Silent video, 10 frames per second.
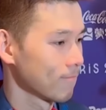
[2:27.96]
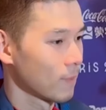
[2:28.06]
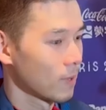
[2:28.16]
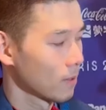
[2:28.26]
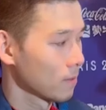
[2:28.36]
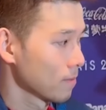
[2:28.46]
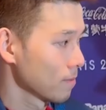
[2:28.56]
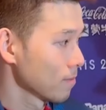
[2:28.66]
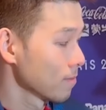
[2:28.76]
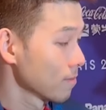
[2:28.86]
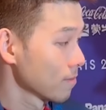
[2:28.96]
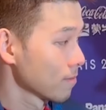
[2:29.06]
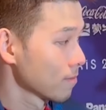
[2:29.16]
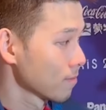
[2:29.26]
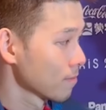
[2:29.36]
ครับเราวางสเต็ปทีละ
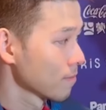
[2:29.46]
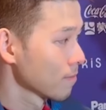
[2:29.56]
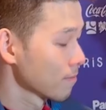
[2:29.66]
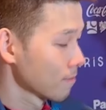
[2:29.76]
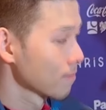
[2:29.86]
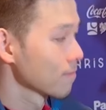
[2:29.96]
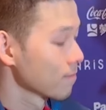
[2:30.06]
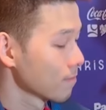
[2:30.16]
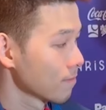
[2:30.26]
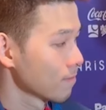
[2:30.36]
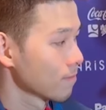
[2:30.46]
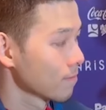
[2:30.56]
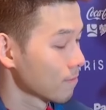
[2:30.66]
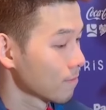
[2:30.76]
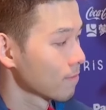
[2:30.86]
สเต็ปเลยนะเรามองไปที ละ
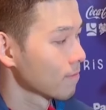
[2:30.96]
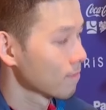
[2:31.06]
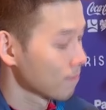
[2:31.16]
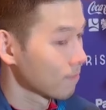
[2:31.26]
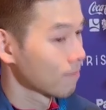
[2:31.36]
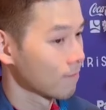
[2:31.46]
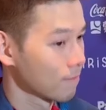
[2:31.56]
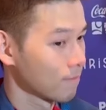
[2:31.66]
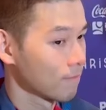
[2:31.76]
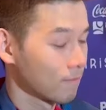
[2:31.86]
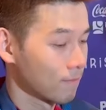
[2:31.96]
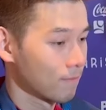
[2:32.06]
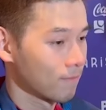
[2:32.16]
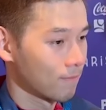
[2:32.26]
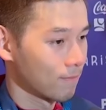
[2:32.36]
ทีละขั้น แต่ตอนนี้เรามาถึง
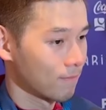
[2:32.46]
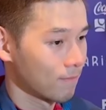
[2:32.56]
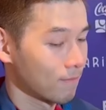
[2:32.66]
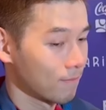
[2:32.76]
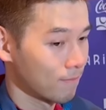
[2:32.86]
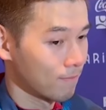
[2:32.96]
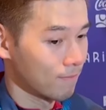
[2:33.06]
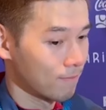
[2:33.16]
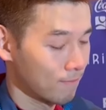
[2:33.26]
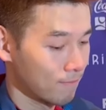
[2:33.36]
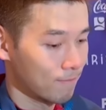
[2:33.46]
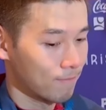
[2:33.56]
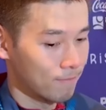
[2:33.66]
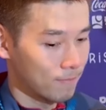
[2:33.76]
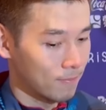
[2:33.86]
เหรียญเงิน ก็ถือว่าไม่น่าผิดห
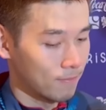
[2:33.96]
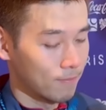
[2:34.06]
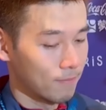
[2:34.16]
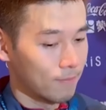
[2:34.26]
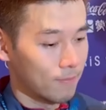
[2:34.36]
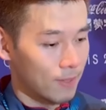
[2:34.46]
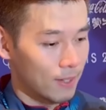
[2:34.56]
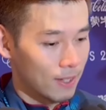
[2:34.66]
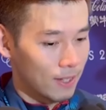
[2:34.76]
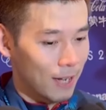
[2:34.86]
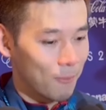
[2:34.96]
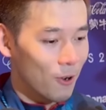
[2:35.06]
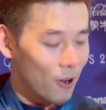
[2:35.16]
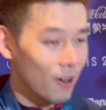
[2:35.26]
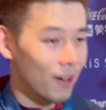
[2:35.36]
วังสำหรับเราครับ
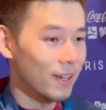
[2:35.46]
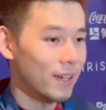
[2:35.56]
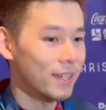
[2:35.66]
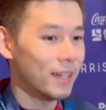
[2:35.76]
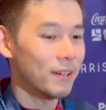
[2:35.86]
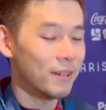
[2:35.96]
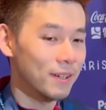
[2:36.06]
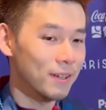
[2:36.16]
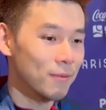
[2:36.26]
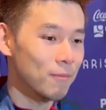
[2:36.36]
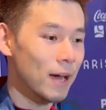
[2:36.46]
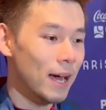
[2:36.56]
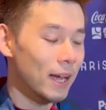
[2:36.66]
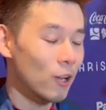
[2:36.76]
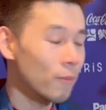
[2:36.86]
ก็จริงมา
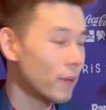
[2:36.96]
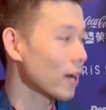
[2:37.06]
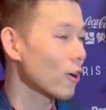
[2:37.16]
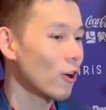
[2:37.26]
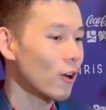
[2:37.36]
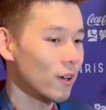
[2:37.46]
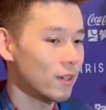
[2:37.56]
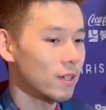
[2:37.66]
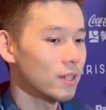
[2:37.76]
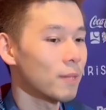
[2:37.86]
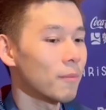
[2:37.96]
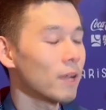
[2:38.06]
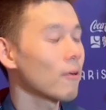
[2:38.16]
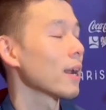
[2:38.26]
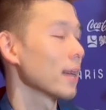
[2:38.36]
รอบนี้ก็จริง ๆ ไม่
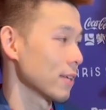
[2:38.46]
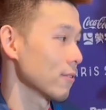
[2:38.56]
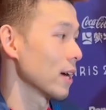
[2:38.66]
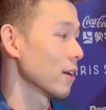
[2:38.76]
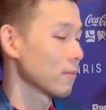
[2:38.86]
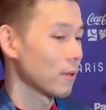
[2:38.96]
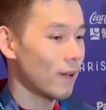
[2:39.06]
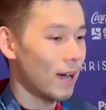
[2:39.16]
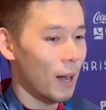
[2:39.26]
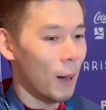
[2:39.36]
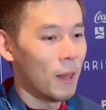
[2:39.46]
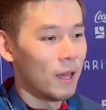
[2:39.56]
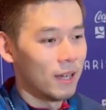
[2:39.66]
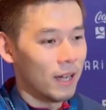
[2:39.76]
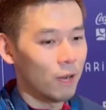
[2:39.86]
ได้หวังเหรียญอยู่แล้ว เพราะว่า
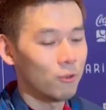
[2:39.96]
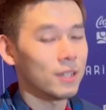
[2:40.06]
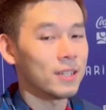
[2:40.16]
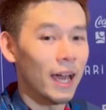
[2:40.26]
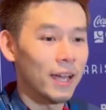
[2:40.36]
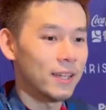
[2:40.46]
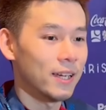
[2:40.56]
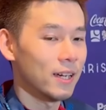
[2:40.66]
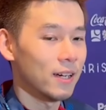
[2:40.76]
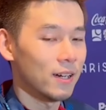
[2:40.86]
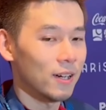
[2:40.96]
ถ้าดูจากสายจริง